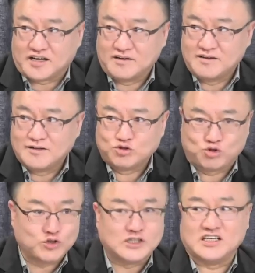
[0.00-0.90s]
그렇죠.
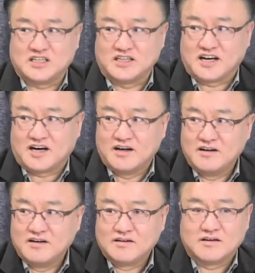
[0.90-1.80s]
조직이 있으니까. 어.
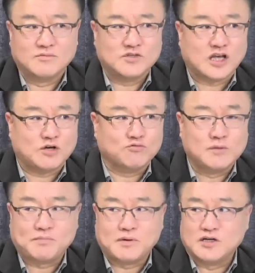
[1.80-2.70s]
그러면 이제
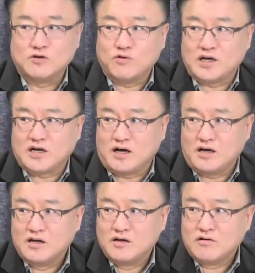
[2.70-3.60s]
우리법연구회가
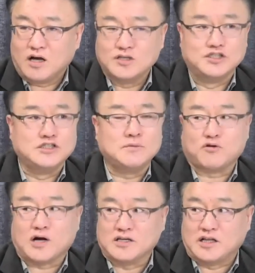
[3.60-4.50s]
한 20%
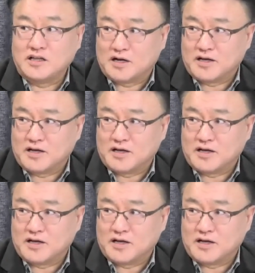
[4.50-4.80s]
가게 된단 말이에요.